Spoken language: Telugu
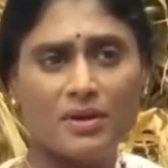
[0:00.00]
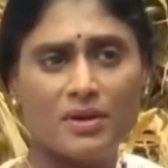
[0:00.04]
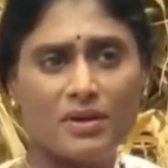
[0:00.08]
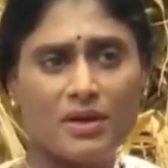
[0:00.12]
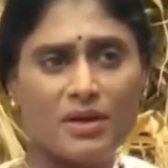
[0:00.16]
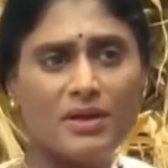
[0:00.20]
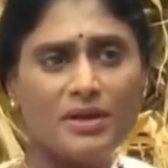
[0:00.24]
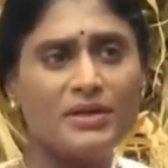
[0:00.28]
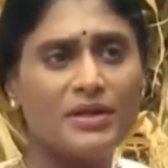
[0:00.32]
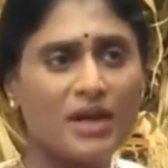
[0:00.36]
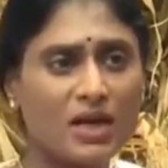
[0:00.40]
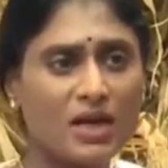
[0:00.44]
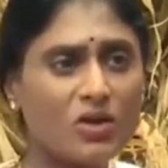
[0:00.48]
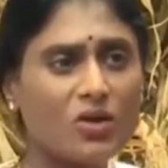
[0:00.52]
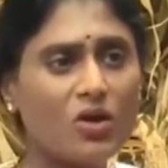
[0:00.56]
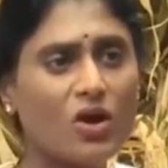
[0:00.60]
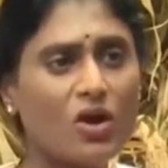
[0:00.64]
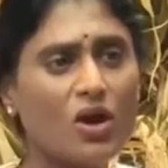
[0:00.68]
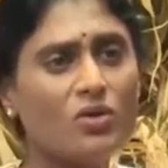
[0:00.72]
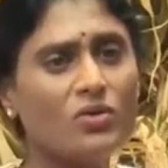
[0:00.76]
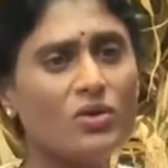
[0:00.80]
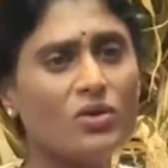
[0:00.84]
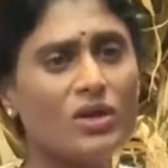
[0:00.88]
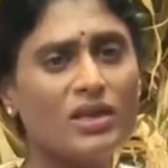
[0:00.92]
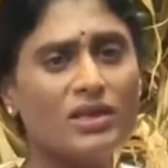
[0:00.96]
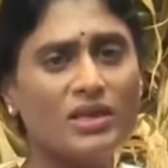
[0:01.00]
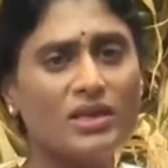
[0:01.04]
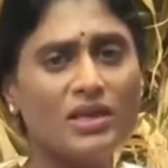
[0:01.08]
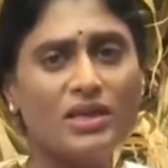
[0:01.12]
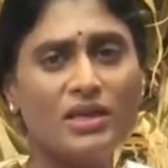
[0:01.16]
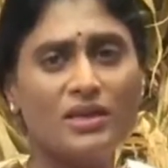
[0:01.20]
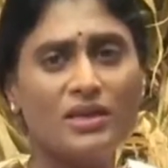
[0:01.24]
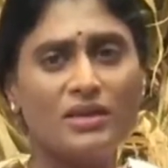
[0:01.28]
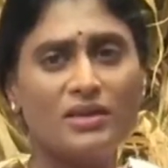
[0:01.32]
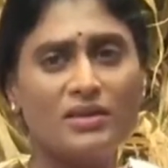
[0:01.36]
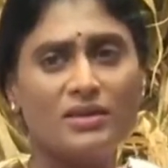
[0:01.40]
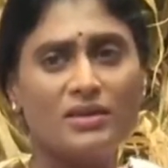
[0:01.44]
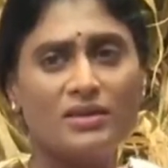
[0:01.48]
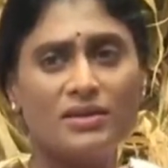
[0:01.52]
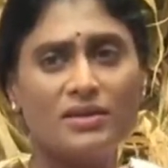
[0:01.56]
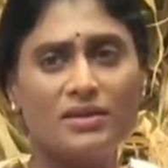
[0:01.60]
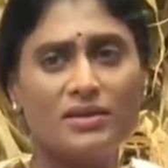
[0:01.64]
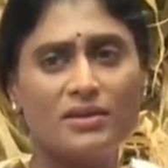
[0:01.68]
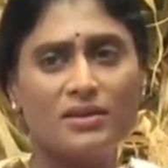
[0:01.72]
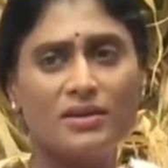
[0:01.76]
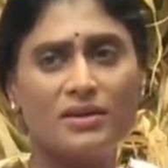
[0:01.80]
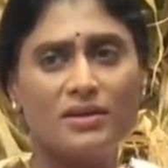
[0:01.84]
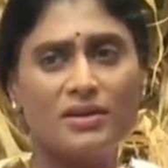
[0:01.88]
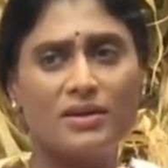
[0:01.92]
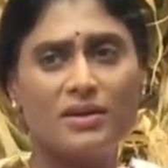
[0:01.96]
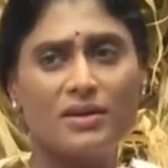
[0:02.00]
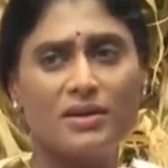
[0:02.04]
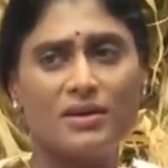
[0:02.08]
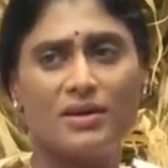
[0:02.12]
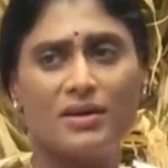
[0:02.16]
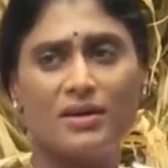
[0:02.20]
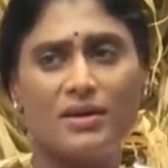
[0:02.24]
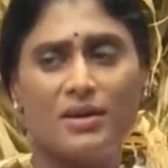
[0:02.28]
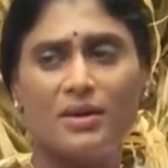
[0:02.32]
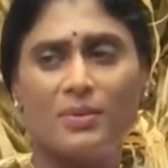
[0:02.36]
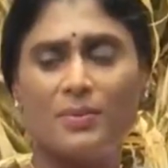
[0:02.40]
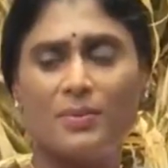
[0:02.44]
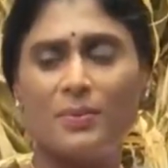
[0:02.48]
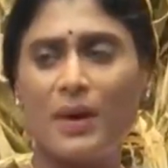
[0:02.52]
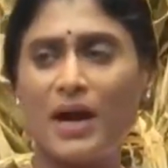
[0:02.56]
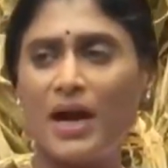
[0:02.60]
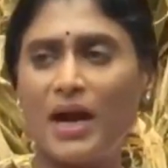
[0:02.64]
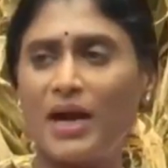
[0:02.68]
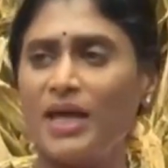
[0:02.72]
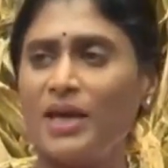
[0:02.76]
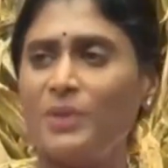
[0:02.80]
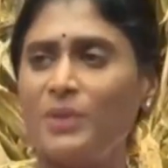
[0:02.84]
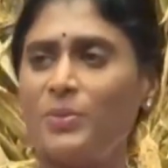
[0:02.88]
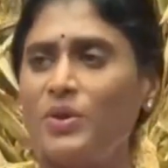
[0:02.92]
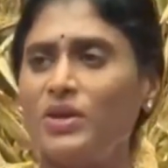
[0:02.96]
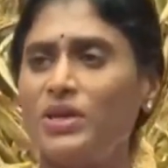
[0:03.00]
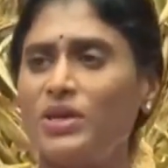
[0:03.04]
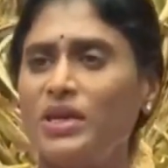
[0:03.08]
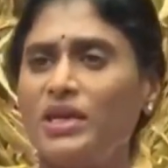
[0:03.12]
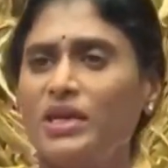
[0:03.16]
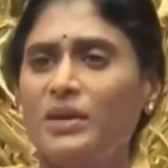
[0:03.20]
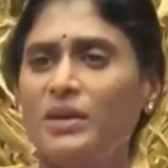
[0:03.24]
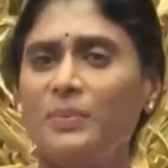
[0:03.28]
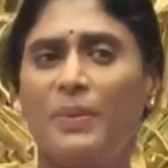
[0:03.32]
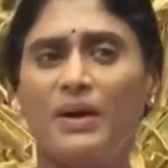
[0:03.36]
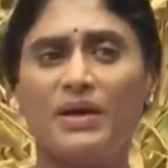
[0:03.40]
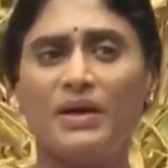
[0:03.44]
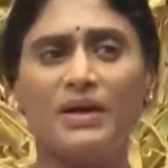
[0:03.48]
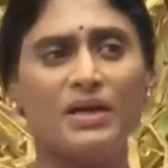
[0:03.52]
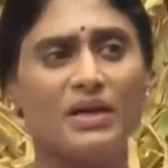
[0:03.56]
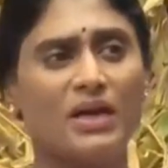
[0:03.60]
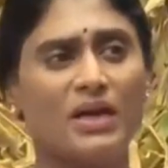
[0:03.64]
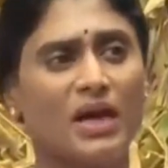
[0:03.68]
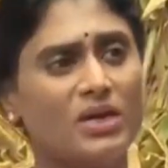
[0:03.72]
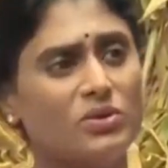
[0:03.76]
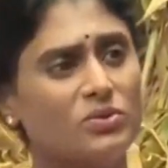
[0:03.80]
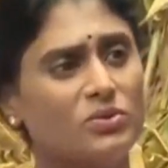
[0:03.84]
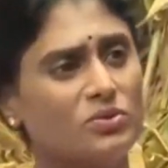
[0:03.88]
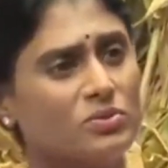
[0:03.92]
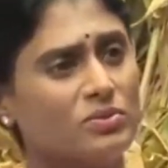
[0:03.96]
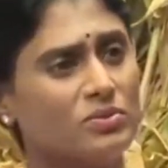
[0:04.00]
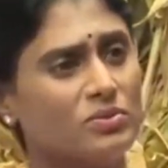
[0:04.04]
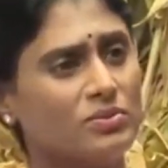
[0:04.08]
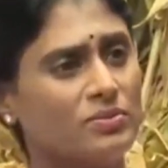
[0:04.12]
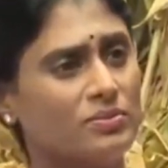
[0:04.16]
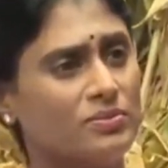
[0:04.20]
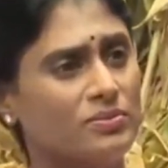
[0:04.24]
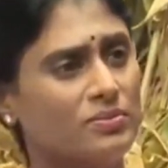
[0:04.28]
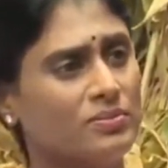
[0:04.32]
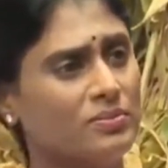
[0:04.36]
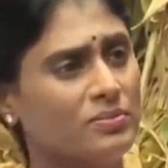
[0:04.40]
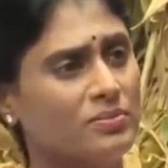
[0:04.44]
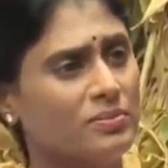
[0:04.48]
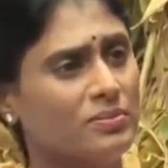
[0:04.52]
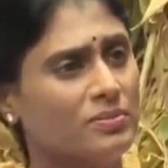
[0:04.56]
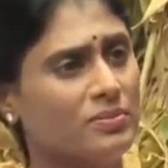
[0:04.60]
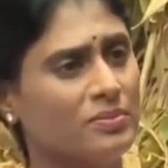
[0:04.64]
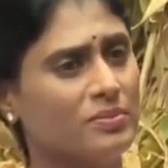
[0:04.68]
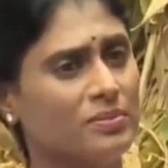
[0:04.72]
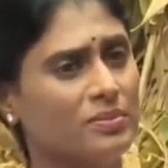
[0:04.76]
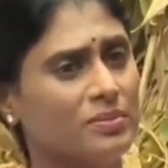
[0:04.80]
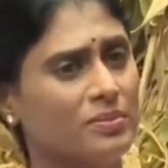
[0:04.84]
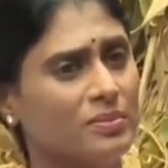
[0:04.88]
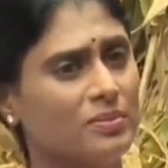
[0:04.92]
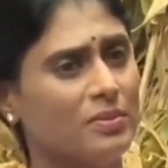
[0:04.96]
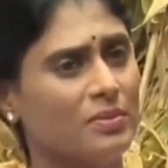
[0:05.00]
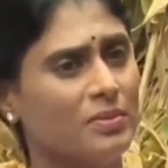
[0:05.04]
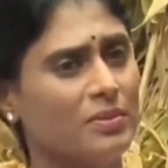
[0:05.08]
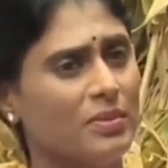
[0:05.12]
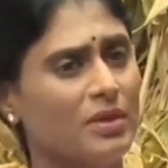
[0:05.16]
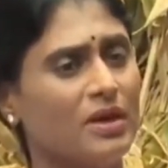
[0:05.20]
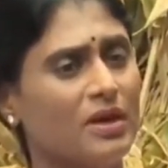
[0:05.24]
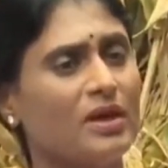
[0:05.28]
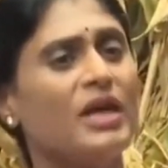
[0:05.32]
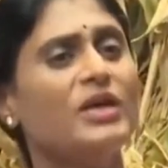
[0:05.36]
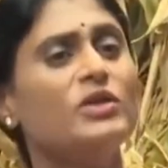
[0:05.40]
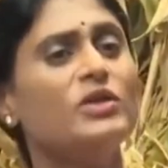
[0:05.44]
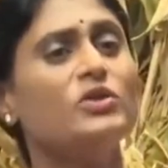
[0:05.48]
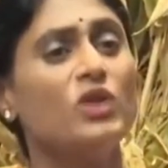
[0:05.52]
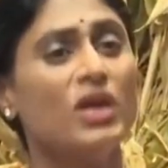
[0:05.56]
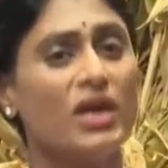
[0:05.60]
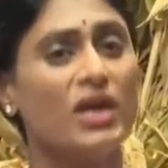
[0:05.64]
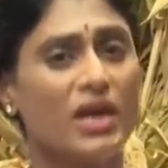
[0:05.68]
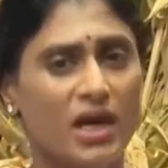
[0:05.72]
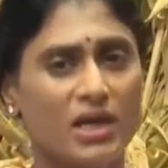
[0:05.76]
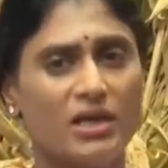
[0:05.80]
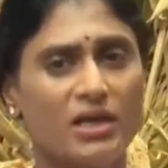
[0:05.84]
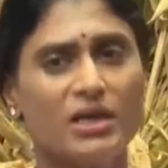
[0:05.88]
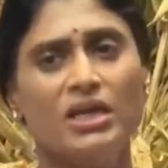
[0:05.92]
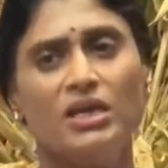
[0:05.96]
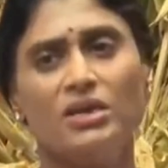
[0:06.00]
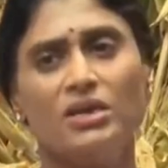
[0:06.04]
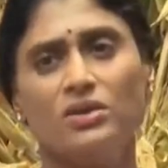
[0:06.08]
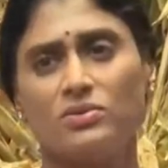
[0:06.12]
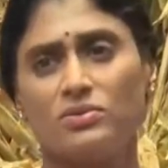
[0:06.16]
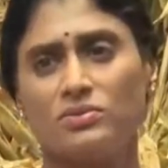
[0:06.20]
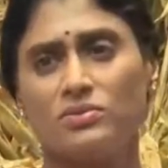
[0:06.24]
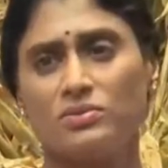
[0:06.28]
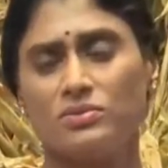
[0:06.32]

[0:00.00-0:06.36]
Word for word: ఈ ట్రక్కులో ఉన్నది పాడైపోయిన ఈ పంట కాదు రైతుల కన్నీళ్ళు